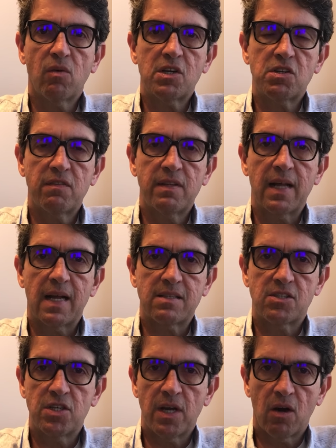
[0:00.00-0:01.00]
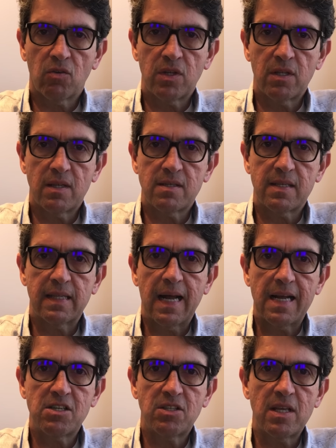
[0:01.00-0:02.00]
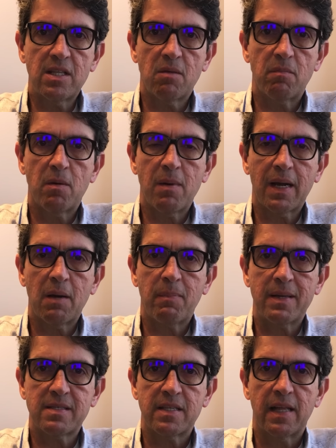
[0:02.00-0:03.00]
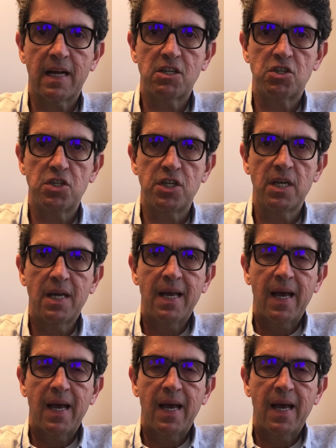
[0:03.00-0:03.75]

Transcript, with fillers: atividades de alta intensidade têm também uma capacidade de